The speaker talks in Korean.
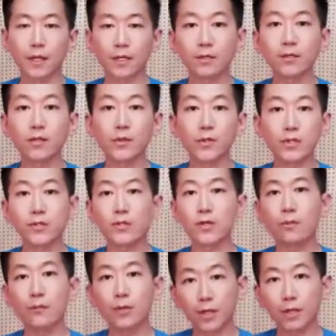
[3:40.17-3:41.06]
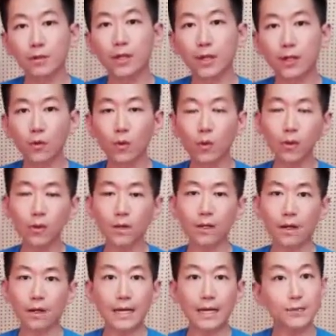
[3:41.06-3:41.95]
그러면 직접 1대1로
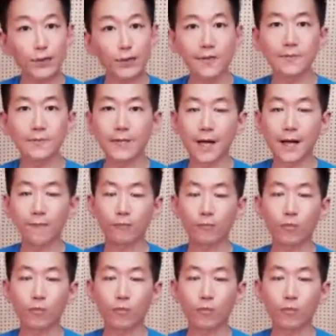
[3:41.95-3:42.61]
할 수도 있습니다.